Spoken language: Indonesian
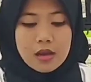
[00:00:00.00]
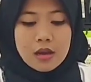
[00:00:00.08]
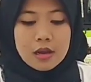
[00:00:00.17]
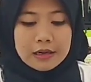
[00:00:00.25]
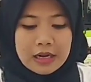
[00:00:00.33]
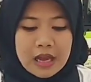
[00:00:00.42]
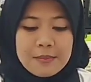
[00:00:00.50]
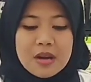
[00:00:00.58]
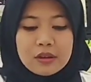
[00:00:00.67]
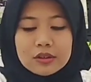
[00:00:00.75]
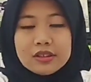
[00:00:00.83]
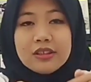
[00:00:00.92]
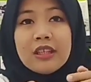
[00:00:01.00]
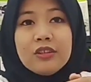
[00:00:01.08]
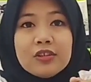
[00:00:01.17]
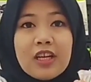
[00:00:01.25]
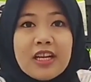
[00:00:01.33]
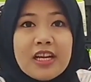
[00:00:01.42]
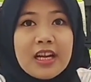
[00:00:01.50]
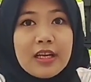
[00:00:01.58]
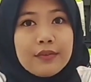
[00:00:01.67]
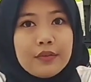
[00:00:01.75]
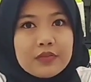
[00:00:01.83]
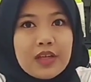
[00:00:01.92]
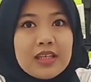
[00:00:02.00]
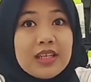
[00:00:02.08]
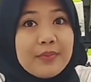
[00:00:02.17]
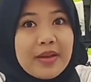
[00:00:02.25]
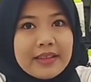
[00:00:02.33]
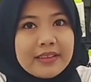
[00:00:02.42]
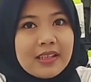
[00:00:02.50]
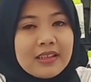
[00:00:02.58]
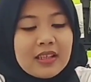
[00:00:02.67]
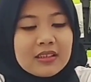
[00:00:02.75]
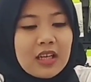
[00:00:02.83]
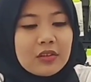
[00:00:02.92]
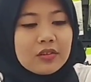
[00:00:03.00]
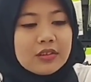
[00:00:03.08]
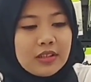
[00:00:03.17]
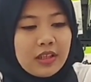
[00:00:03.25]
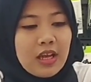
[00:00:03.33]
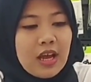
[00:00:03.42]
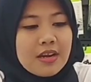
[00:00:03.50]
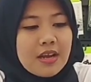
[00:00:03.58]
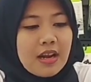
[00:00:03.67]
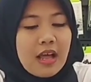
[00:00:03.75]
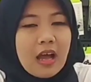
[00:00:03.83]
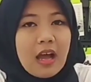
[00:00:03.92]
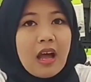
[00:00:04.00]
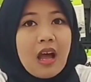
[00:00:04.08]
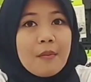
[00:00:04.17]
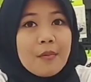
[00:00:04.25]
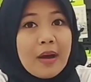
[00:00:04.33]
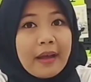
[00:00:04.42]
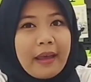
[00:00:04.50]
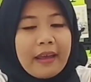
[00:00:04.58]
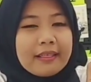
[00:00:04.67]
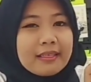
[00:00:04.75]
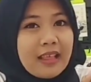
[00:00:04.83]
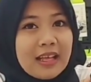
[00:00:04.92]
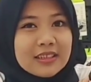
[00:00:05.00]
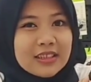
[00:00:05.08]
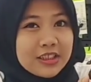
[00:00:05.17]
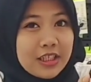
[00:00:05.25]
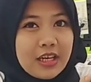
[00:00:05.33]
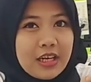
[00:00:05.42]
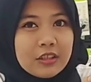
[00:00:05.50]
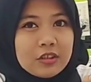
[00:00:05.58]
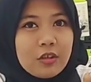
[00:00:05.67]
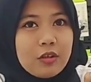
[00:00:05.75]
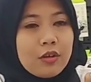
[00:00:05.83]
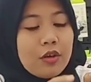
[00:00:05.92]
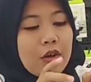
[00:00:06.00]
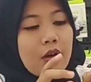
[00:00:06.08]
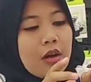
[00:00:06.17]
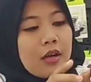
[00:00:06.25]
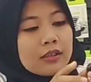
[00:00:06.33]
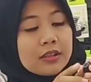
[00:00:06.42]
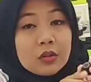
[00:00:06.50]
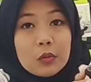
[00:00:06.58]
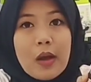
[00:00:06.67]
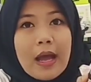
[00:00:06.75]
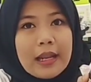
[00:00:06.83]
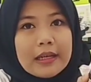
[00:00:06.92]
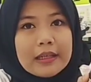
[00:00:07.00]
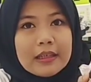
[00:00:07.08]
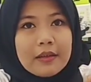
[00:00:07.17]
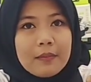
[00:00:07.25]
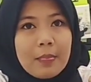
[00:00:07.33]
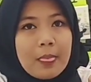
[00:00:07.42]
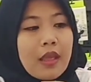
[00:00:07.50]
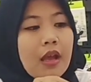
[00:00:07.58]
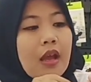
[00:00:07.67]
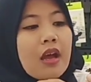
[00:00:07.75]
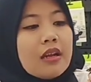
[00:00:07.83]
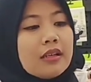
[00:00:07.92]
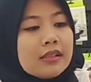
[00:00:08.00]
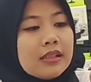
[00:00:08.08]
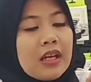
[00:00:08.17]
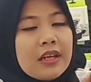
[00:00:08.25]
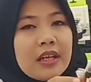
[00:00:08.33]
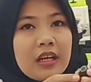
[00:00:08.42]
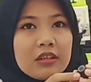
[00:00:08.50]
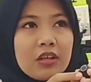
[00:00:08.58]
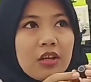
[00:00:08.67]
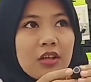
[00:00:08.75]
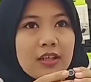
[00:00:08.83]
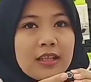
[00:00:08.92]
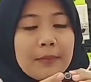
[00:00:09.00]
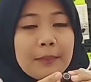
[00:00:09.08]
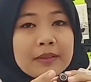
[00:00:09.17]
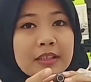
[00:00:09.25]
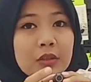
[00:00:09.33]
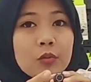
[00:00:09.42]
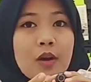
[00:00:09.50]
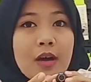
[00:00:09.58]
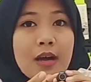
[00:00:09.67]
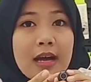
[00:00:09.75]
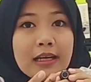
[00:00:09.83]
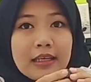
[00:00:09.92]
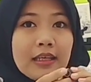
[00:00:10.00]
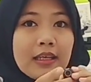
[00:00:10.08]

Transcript: nah bagusnya juga dari Vivan Liberty T100 ini adalah memakai touch ya atau sentuhan di sini andaikan kalau kita pencet dua kali